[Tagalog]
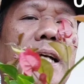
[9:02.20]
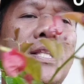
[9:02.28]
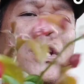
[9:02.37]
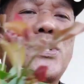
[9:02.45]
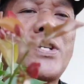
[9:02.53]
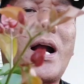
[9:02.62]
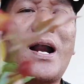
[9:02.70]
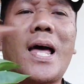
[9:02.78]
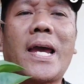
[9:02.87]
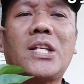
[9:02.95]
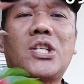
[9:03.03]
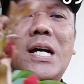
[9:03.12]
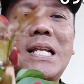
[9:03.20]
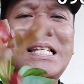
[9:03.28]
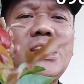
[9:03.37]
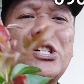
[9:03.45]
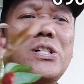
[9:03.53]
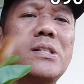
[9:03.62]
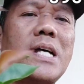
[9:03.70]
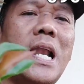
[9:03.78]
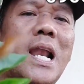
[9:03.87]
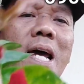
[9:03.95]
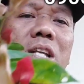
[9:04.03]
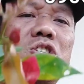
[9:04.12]
rin. This is Alijon.
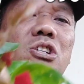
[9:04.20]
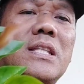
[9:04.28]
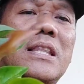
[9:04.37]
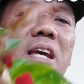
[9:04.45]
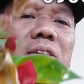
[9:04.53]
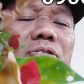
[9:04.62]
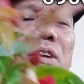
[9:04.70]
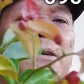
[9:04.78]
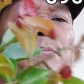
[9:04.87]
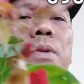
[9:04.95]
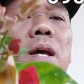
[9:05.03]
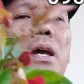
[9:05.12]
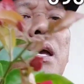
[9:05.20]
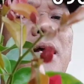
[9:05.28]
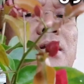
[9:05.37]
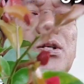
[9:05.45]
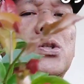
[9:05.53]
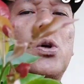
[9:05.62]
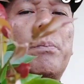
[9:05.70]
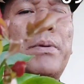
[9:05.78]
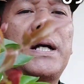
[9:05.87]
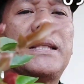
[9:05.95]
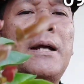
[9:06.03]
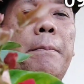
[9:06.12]
Alijon Davy.
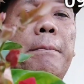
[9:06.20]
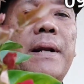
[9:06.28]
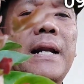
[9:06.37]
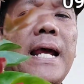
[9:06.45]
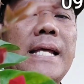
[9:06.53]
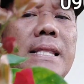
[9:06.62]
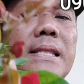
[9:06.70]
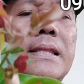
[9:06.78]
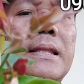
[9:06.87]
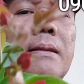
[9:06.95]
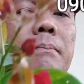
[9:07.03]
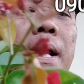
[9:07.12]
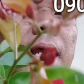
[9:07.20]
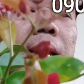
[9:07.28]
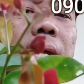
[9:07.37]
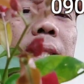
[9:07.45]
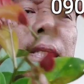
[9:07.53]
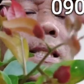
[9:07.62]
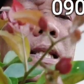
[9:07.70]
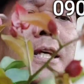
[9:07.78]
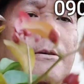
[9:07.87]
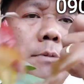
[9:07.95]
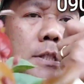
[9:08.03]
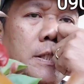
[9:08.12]
Super deep red variegated
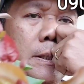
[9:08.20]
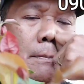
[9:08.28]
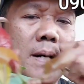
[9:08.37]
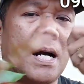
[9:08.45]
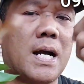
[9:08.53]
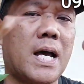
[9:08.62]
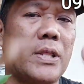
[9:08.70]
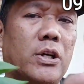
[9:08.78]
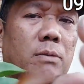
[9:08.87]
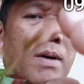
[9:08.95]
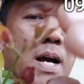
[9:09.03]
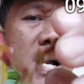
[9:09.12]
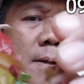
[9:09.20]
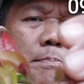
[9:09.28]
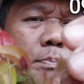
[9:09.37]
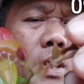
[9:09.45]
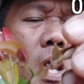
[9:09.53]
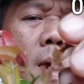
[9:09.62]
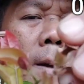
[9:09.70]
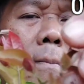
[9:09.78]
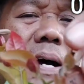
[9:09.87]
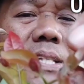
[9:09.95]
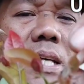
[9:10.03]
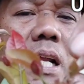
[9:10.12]
leaves. Yung mga ano, mga
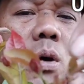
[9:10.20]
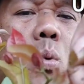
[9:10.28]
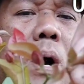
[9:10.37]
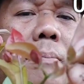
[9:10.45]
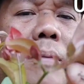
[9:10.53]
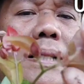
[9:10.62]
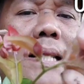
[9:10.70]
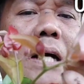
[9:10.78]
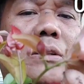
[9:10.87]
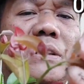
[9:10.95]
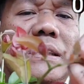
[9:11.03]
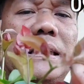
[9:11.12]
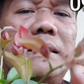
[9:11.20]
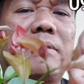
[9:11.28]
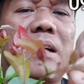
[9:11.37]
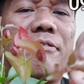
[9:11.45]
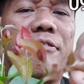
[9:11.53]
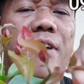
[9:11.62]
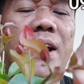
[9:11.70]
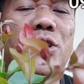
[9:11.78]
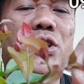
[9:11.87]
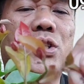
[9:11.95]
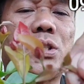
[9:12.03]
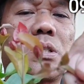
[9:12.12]
mga sariwang mga daon niya, mga
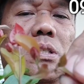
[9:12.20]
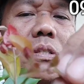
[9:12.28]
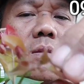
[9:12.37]
fresh,